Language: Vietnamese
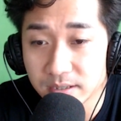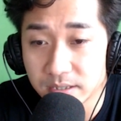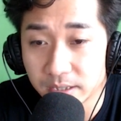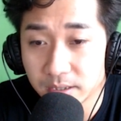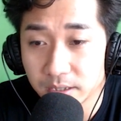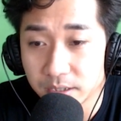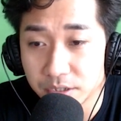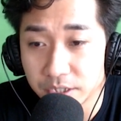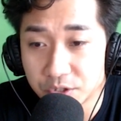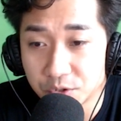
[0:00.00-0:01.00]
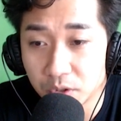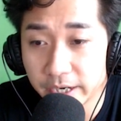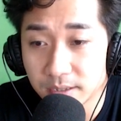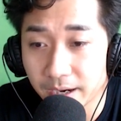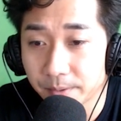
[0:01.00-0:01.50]
Khi thấy những
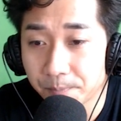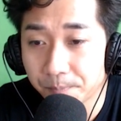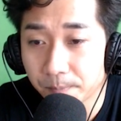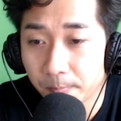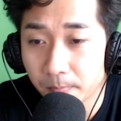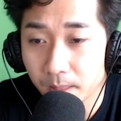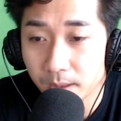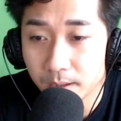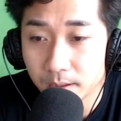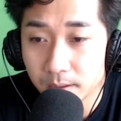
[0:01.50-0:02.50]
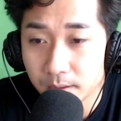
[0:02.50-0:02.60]
vị khách đang cầm ly rượu,